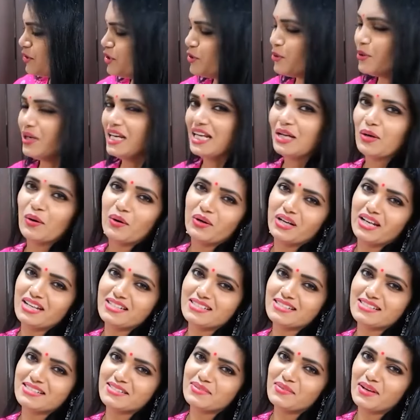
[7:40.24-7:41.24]
కొన్ని కొన్ని
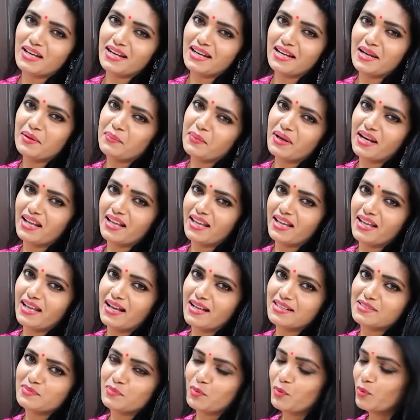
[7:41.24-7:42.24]
కొటేషన్స్ ద్వారానే మనకి
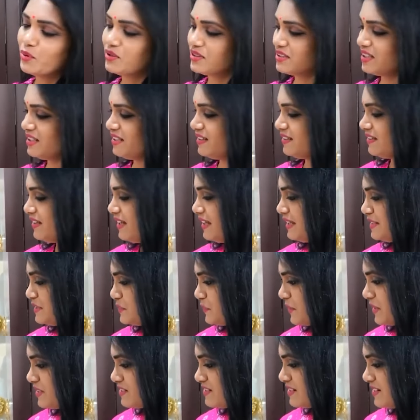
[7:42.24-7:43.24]
ఆ స్ఫూర్తి ఆ
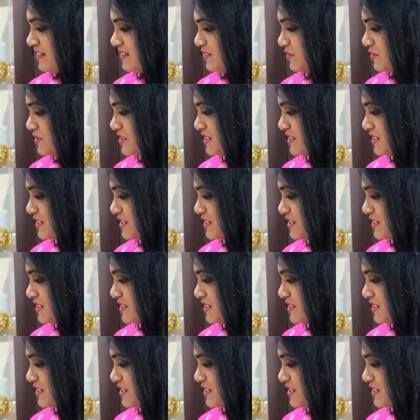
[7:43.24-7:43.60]
ఇన్స్పిరేషన్ అనేది